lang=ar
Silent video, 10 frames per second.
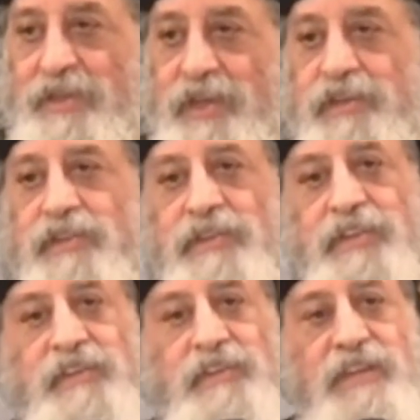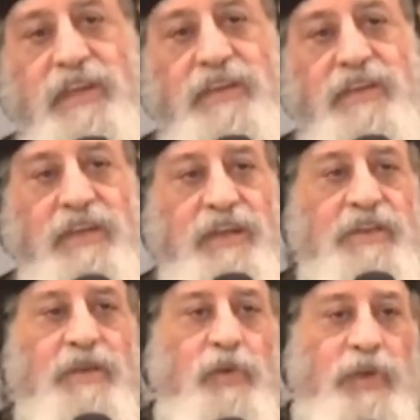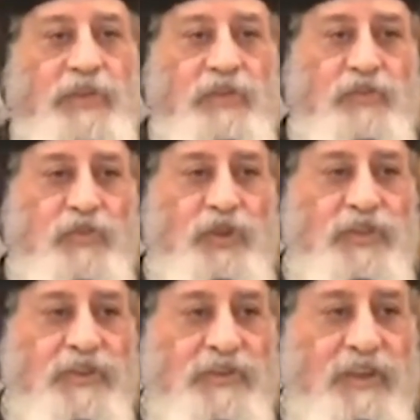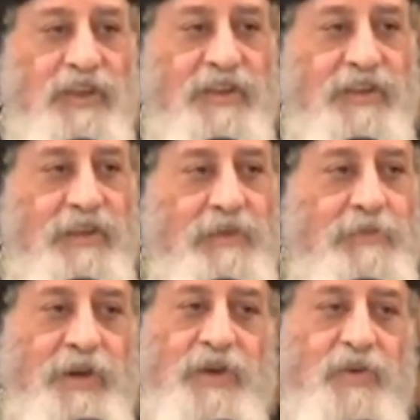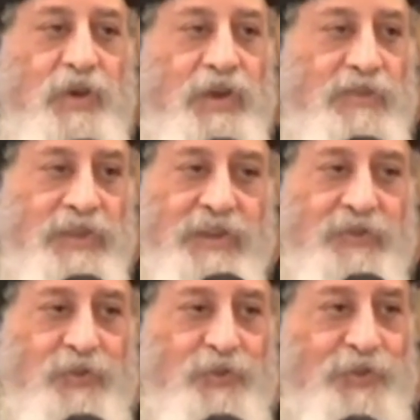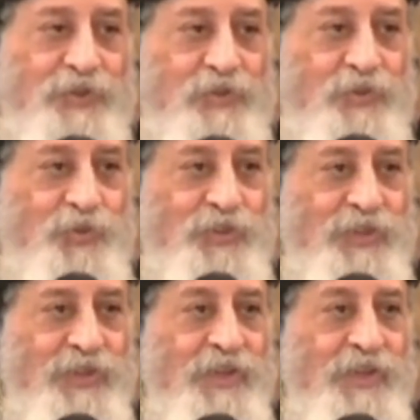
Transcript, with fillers: كانت النتيجه ان الولد الصغير ده بقى هو اثناسيوس الرسولي